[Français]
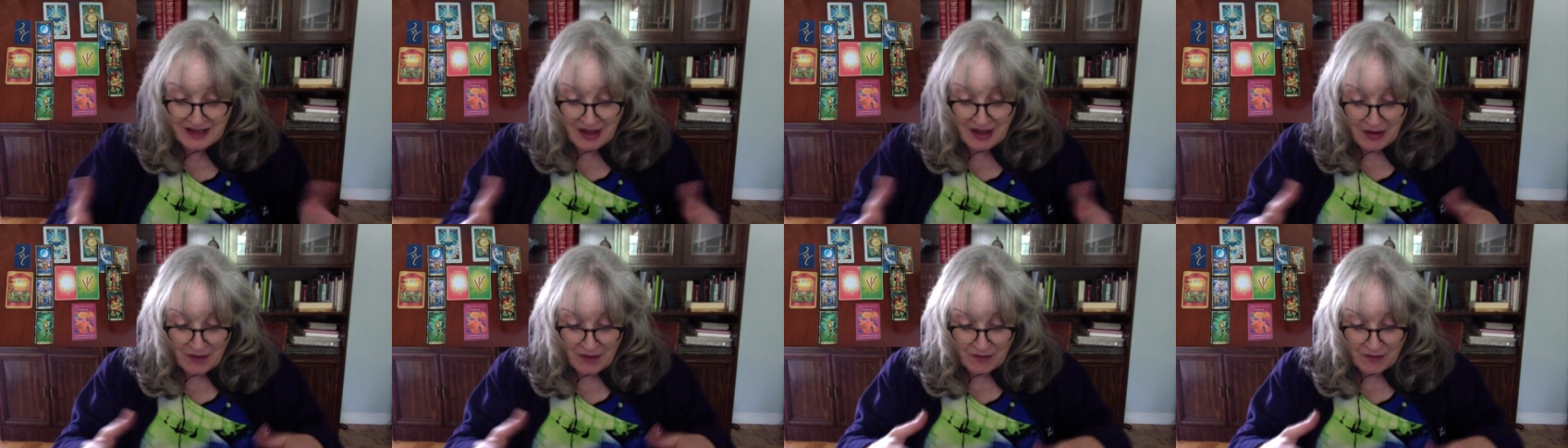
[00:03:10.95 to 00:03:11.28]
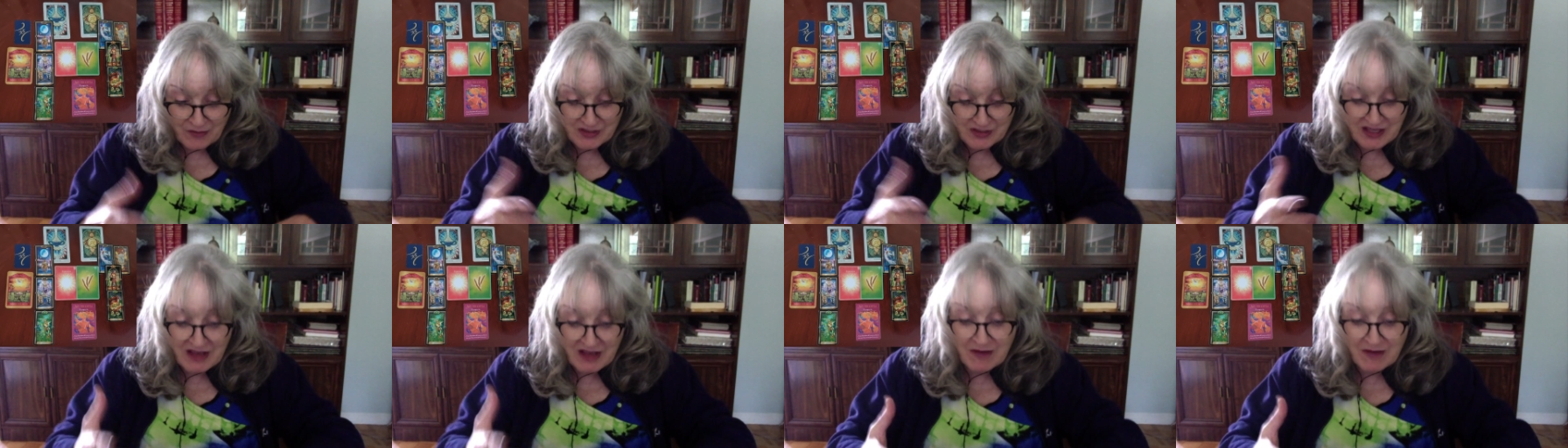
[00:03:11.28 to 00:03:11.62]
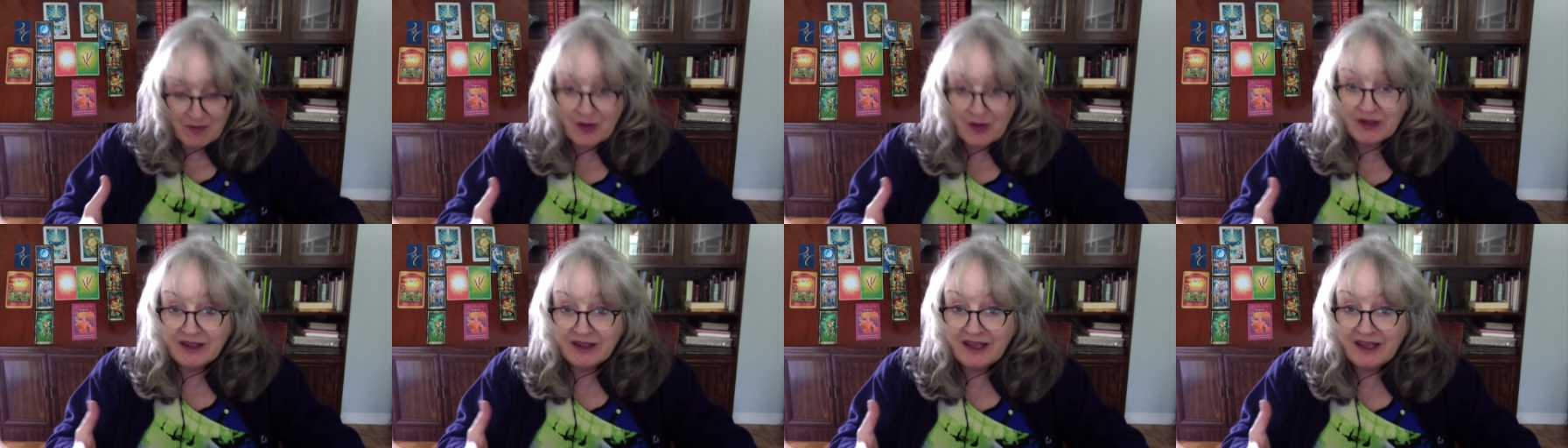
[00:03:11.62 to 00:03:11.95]
vous avez
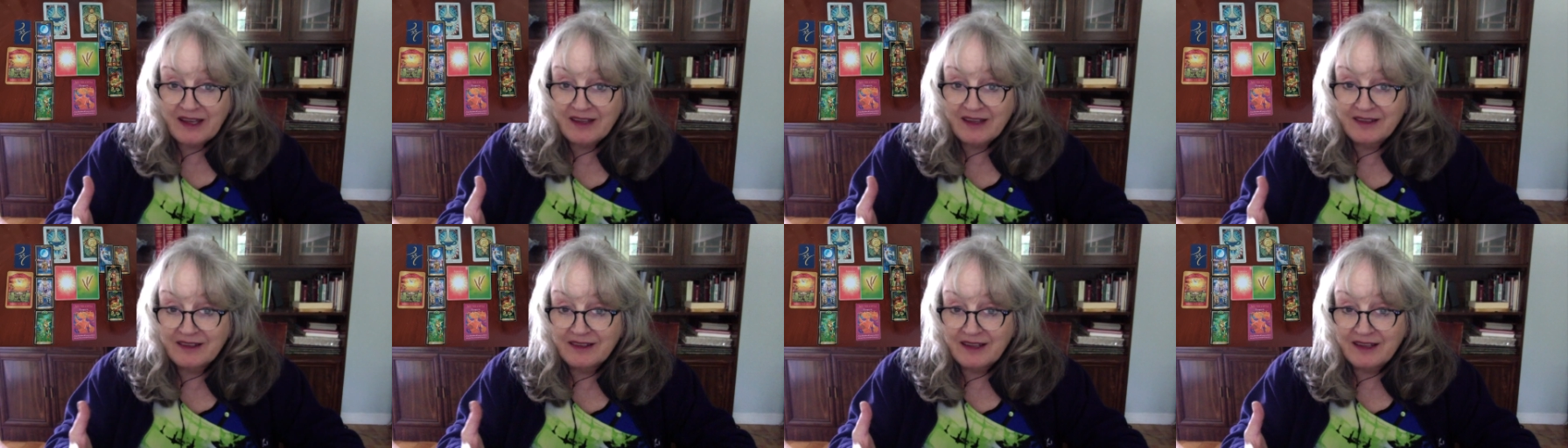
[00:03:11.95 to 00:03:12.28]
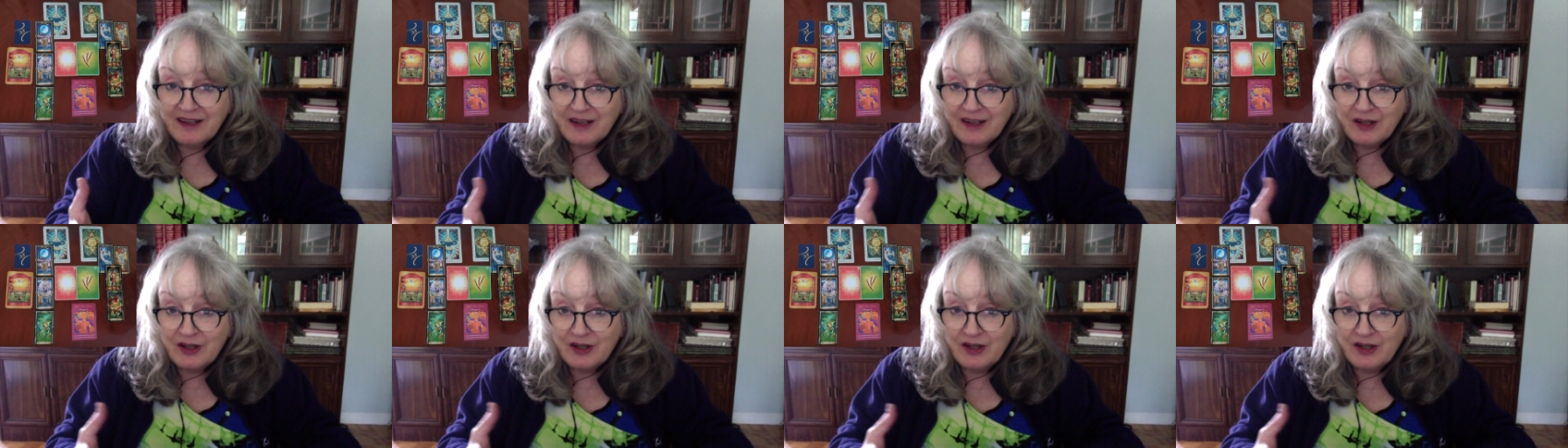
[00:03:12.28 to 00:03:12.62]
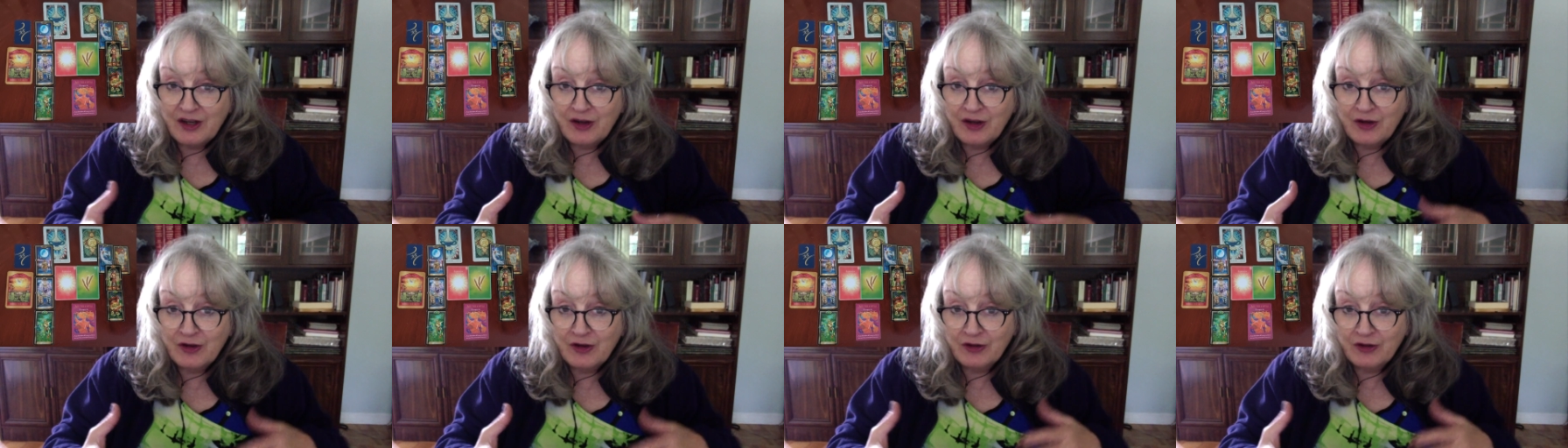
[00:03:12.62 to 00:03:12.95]
peut-être
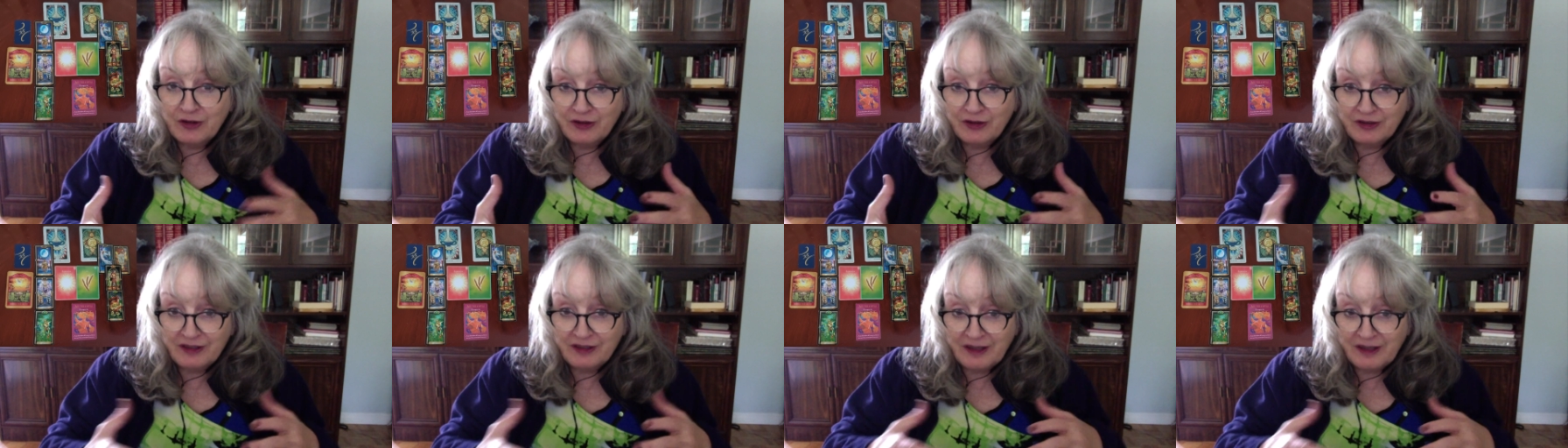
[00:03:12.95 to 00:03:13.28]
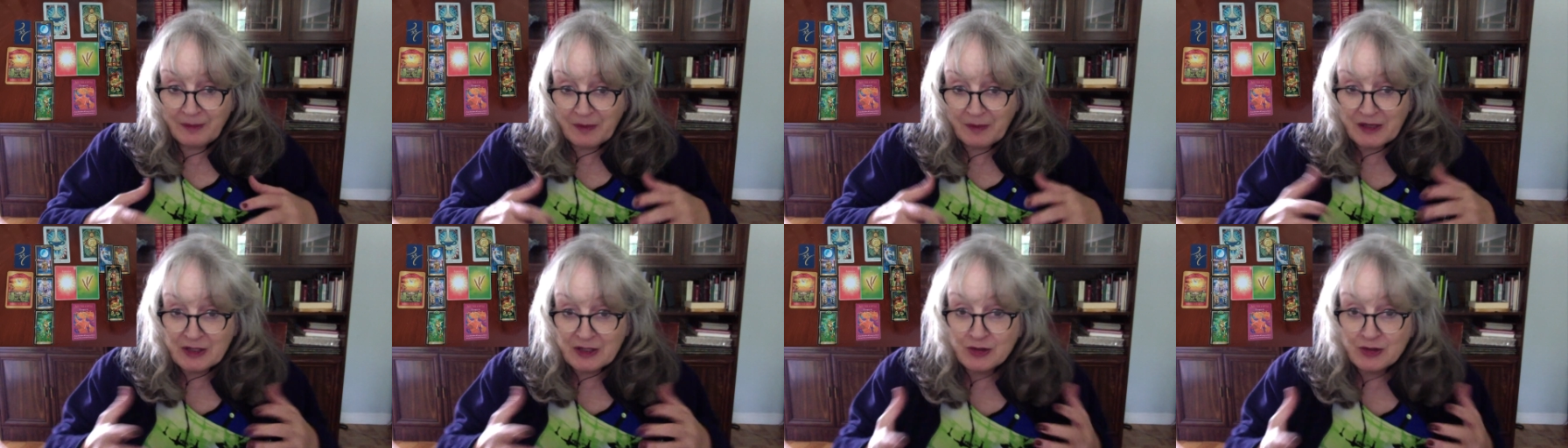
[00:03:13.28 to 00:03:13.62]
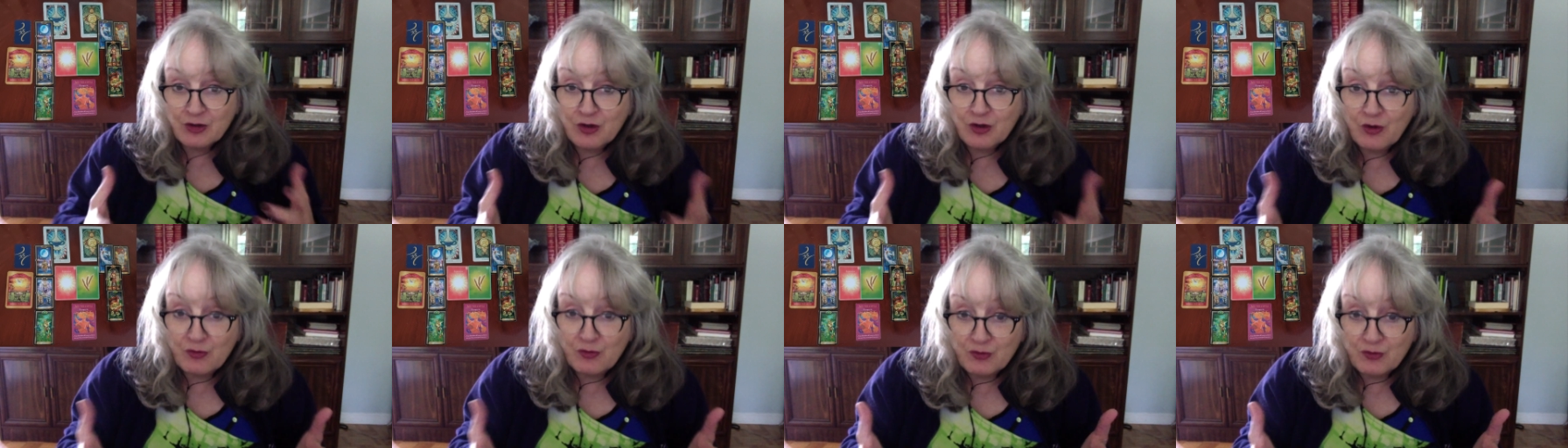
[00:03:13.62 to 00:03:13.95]
l'impression que
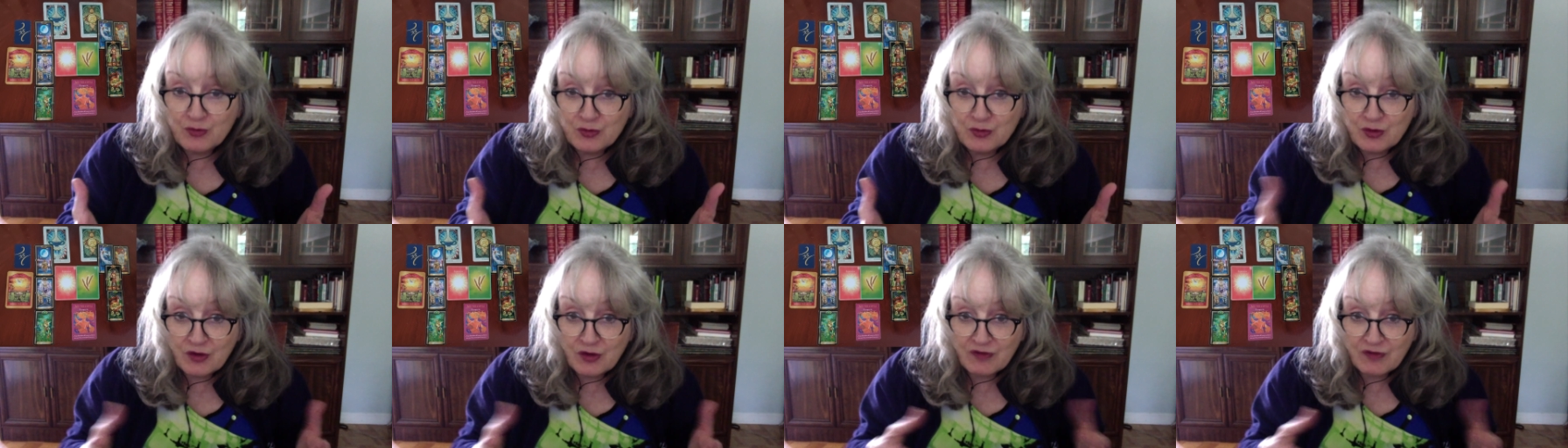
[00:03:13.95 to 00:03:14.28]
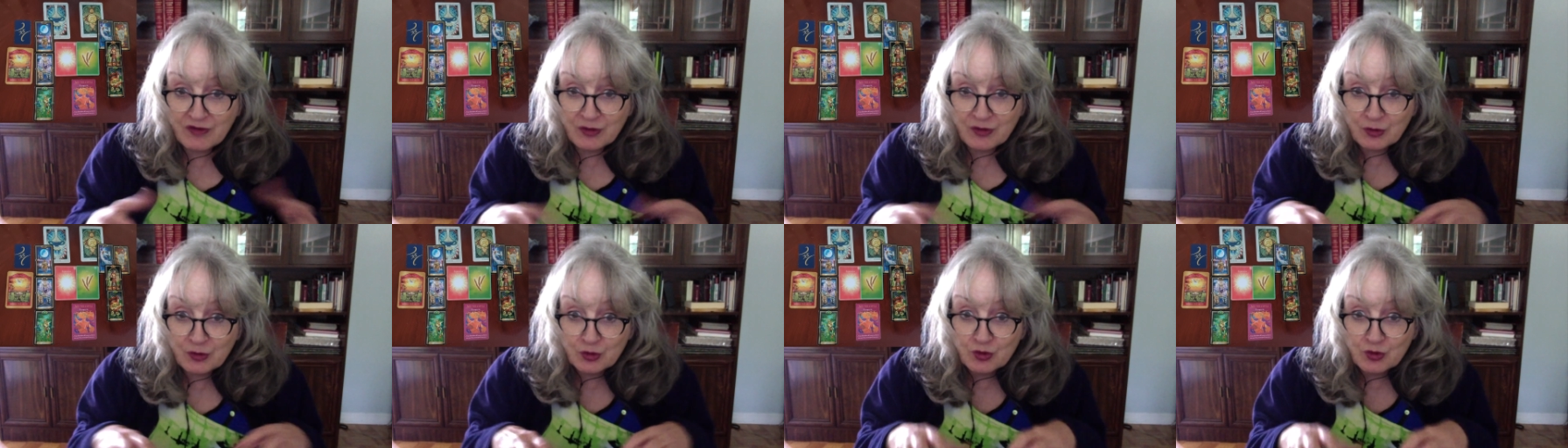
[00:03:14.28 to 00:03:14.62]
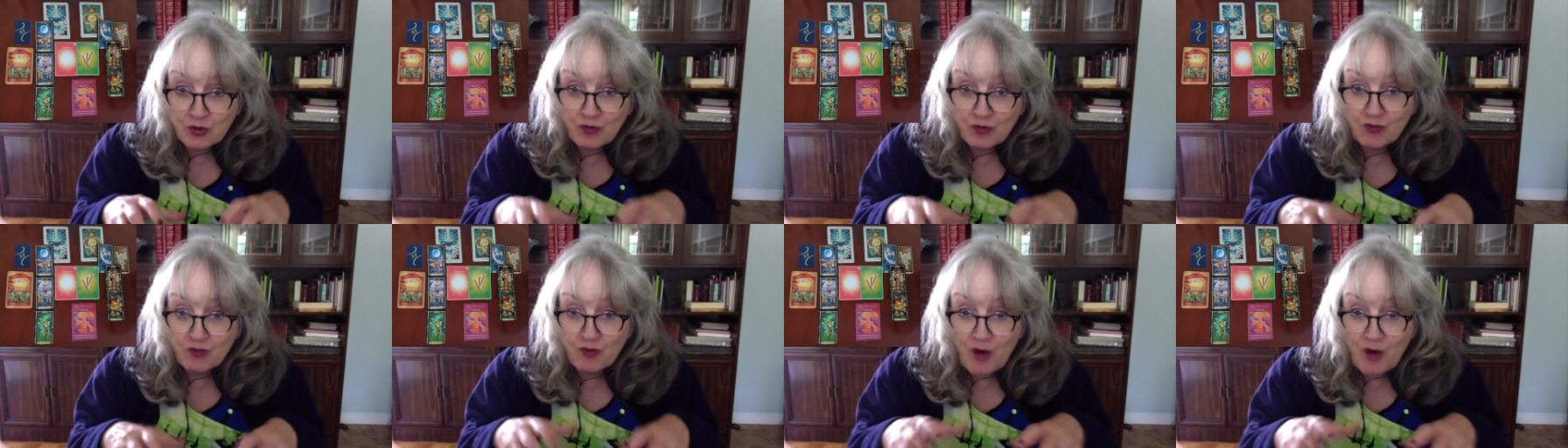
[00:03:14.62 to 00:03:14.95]
vous devez toujours
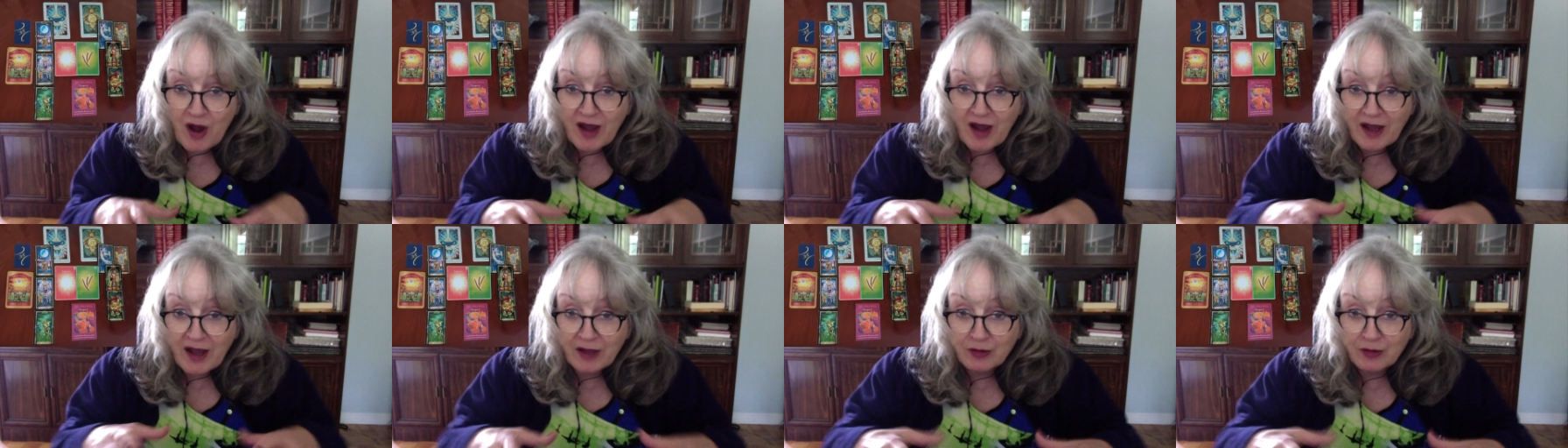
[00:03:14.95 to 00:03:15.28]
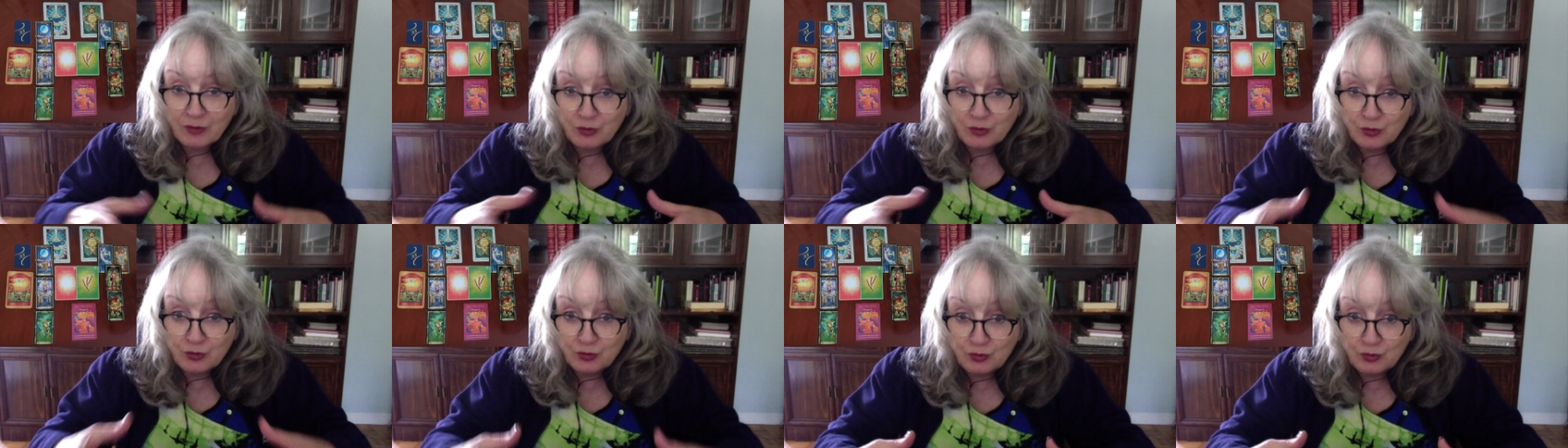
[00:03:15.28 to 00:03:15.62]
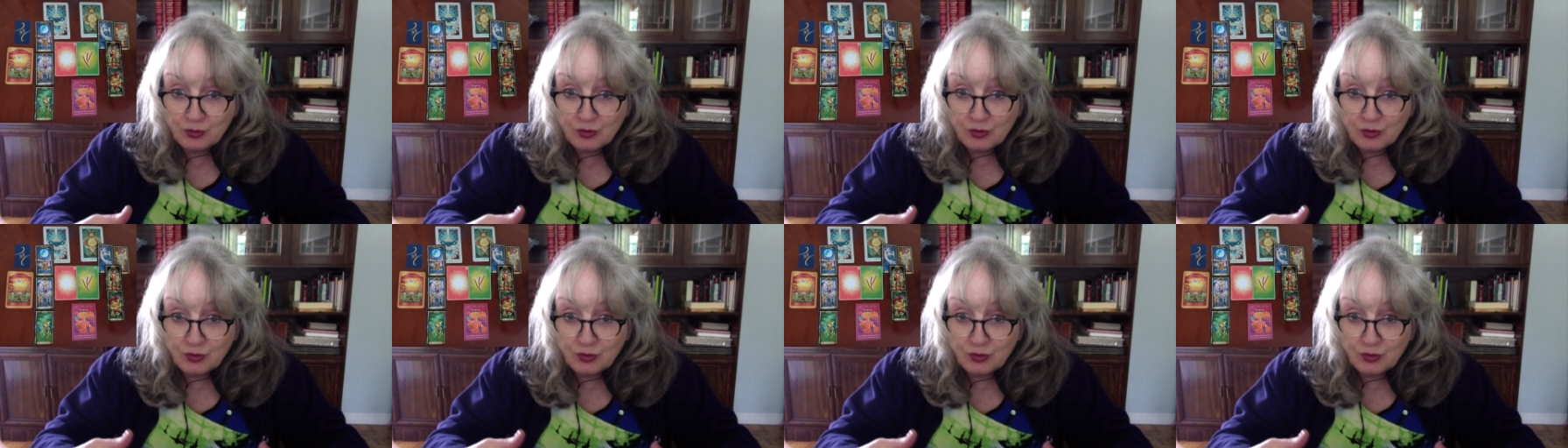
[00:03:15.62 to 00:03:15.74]
voir à tout,